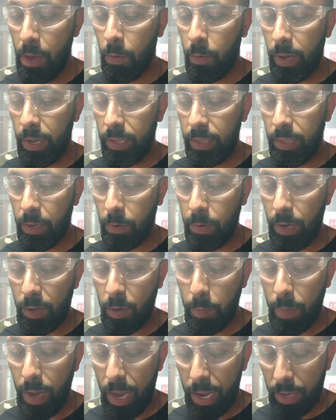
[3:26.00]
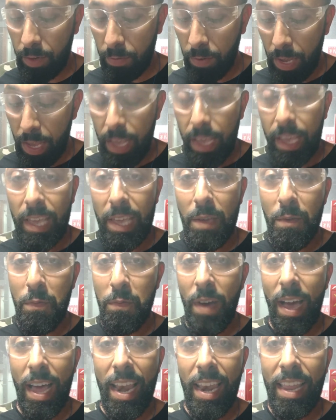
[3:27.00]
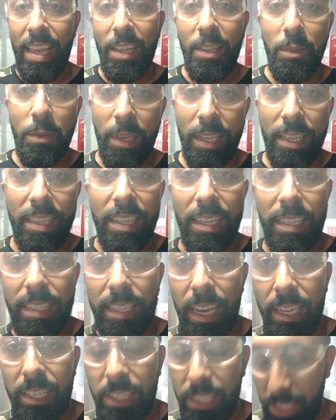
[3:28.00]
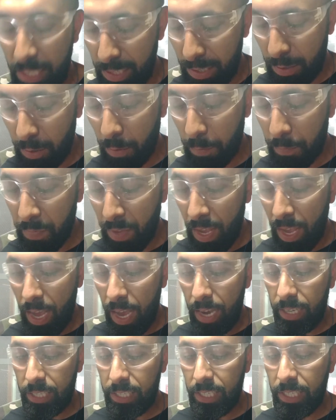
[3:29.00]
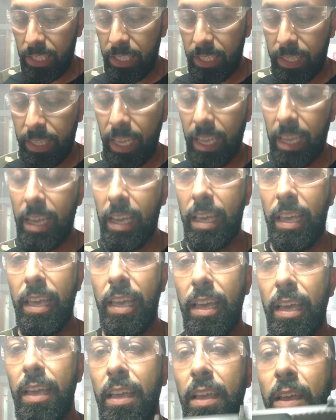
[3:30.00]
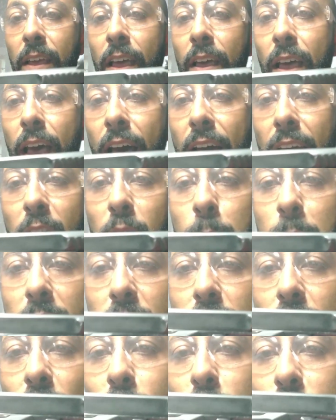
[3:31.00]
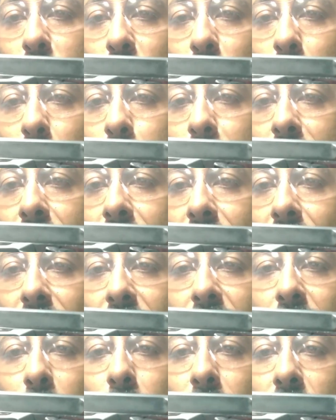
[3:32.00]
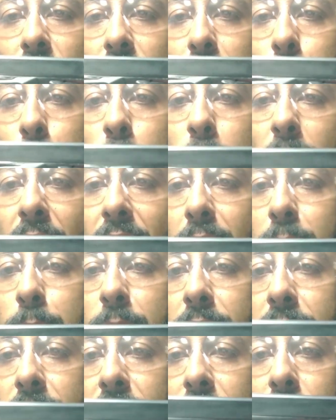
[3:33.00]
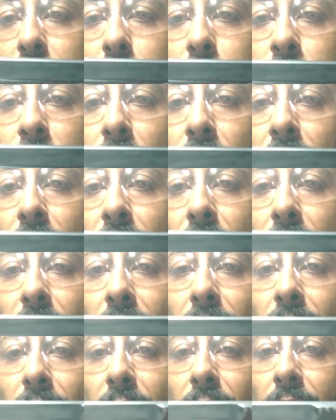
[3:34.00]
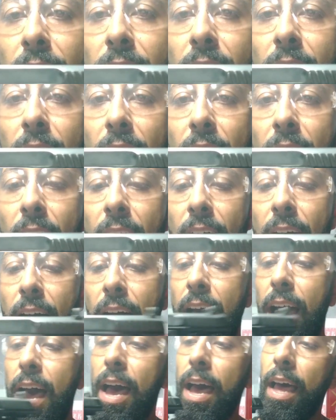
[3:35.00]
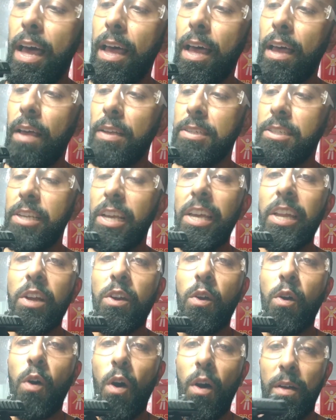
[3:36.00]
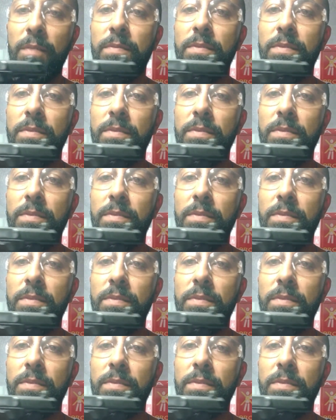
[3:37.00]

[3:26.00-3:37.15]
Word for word: 44 Magnum. E falando em Desert Eagle, a gente tem aqui a que o pessoal costuma brincar chamando de Baby Eagle. Ela é a Jericó,